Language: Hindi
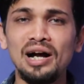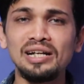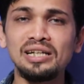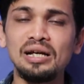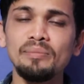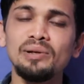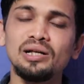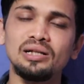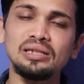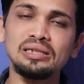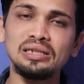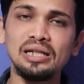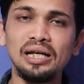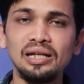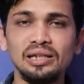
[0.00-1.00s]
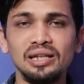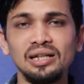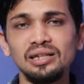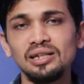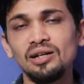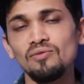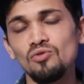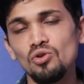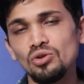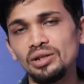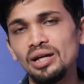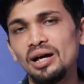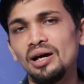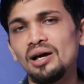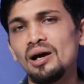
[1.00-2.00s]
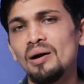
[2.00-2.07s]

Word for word: गाड़ियाँ बिक्री नहीं है ये नहीं है वो नहीं है